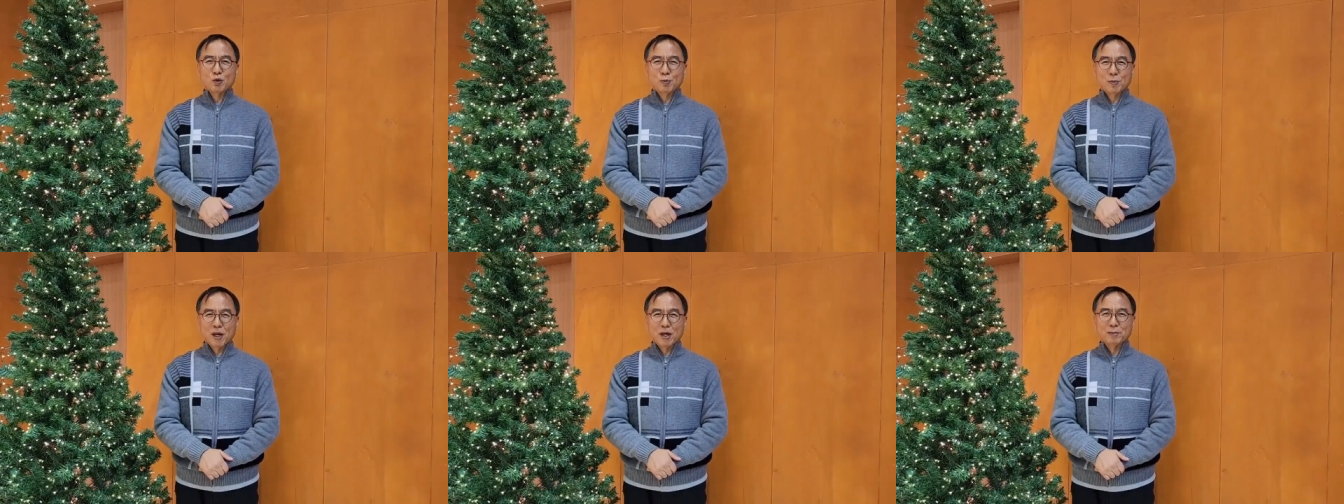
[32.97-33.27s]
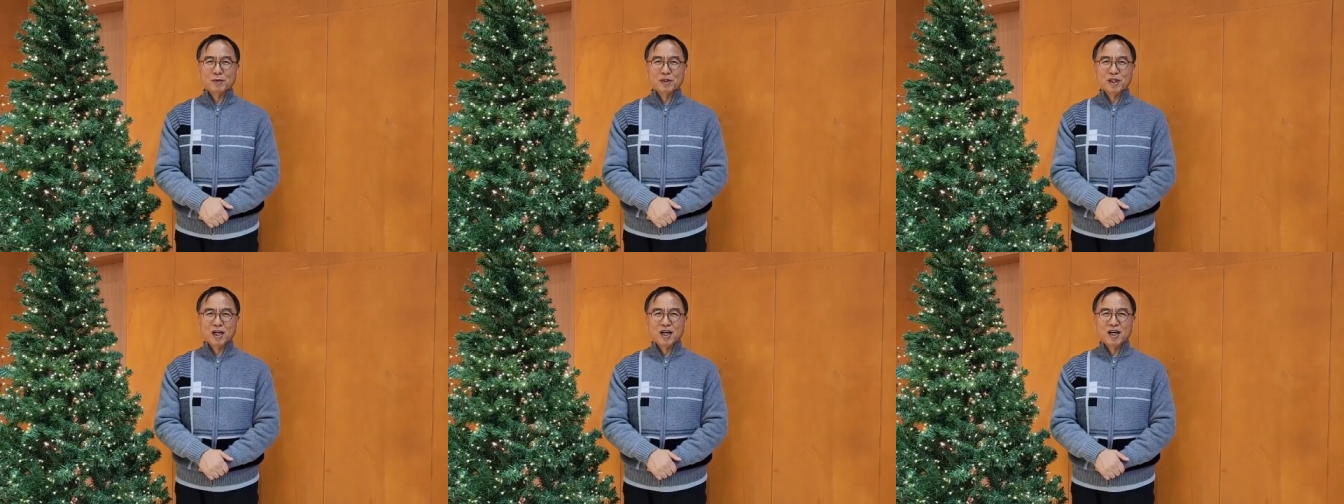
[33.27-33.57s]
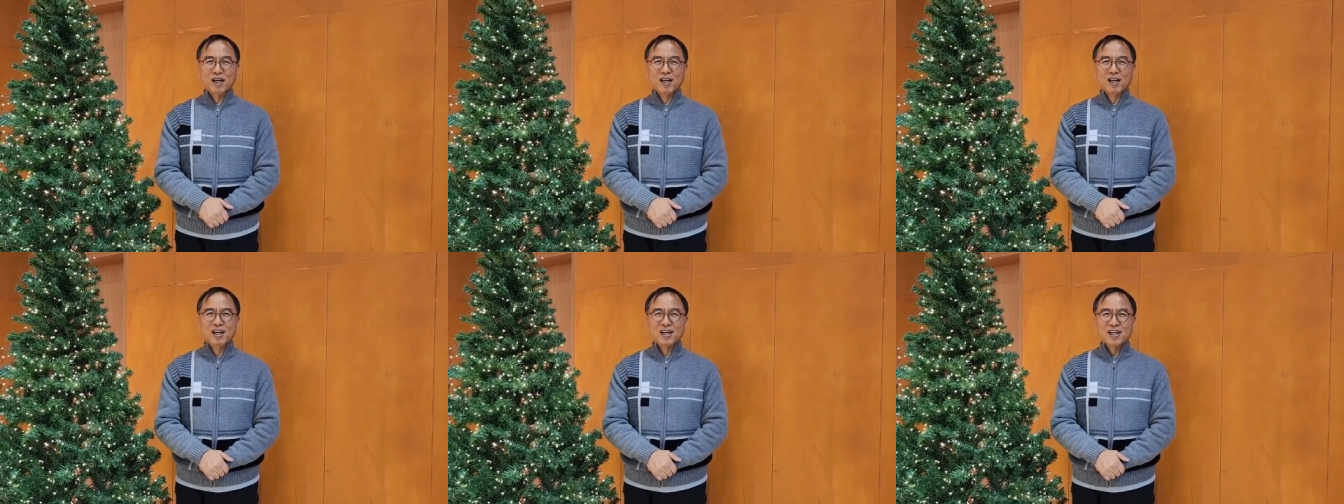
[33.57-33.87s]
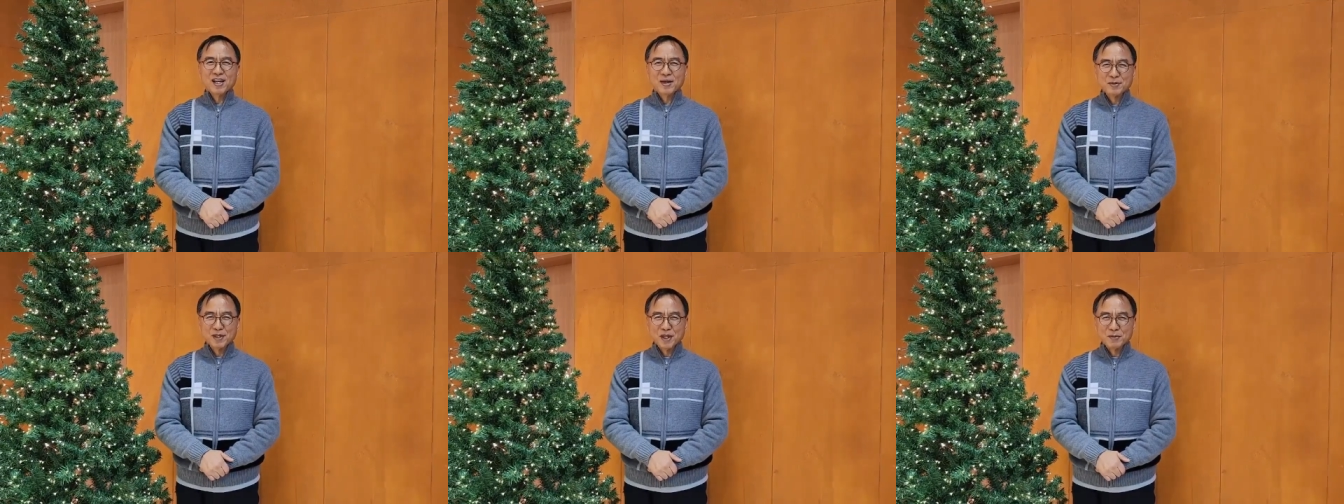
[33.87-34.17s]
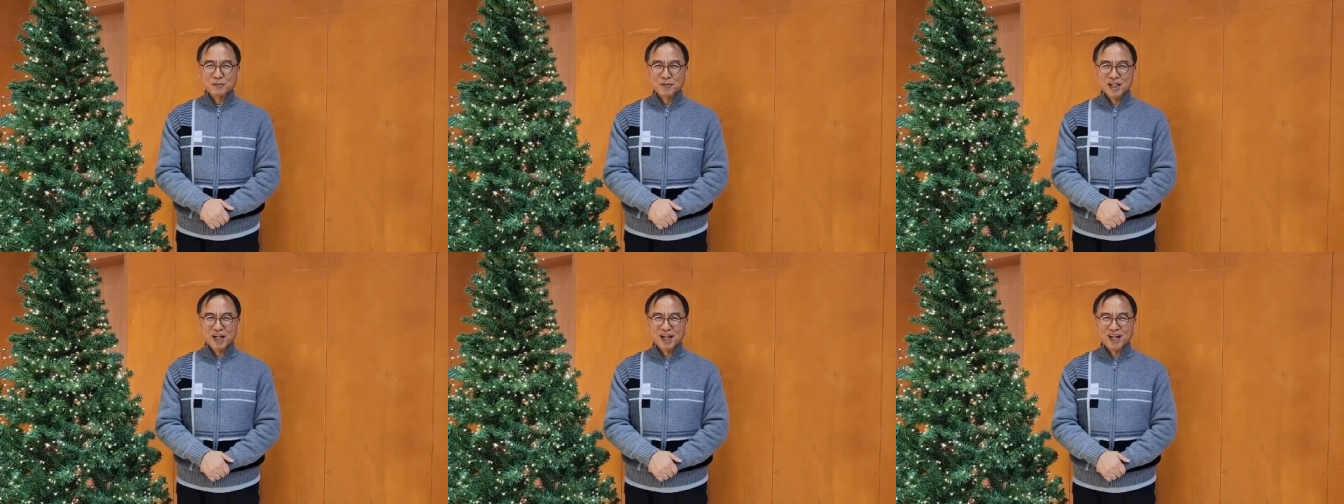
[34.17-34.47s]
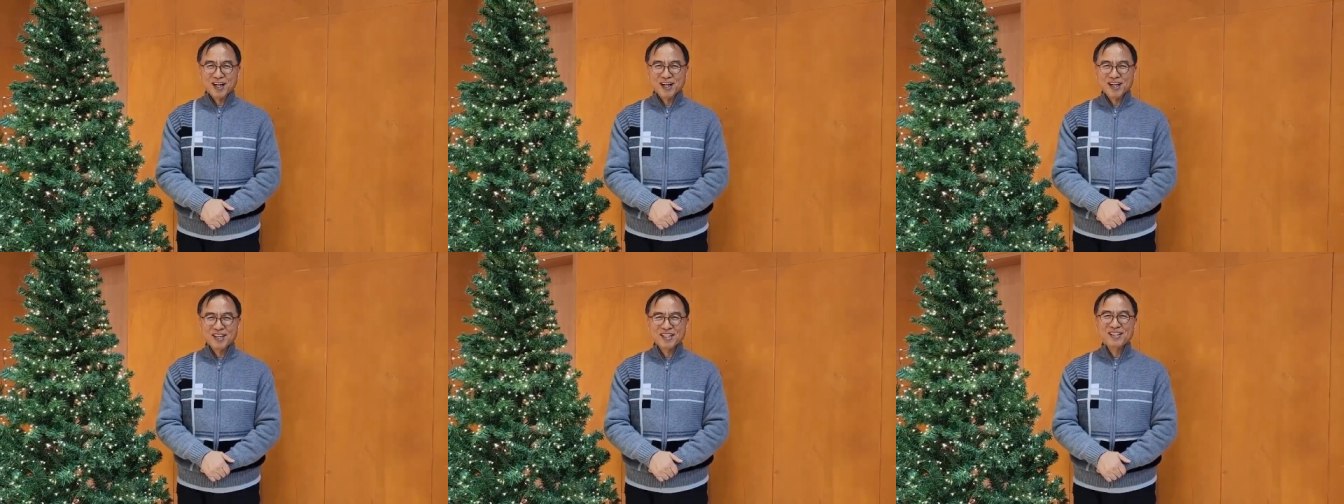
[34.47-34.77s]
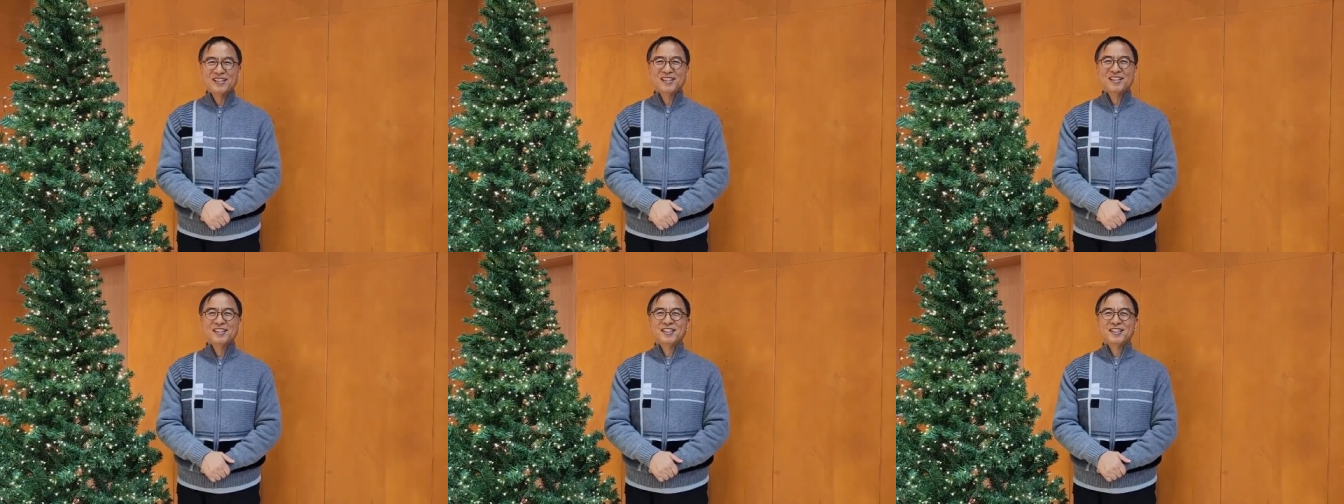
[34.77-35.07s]
소망합니다.
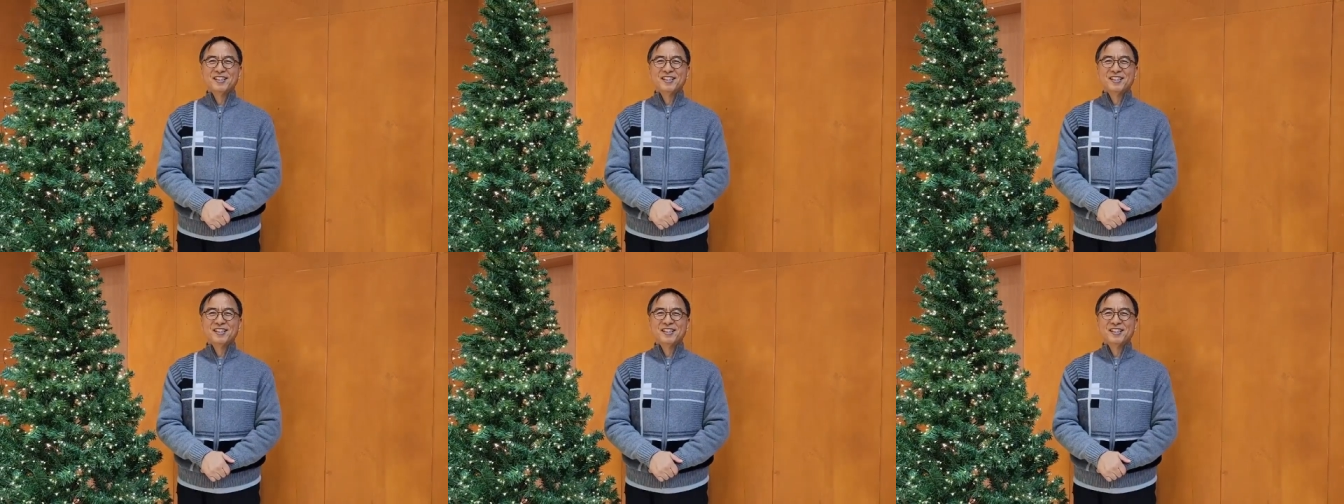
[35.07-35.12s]
감사합니다.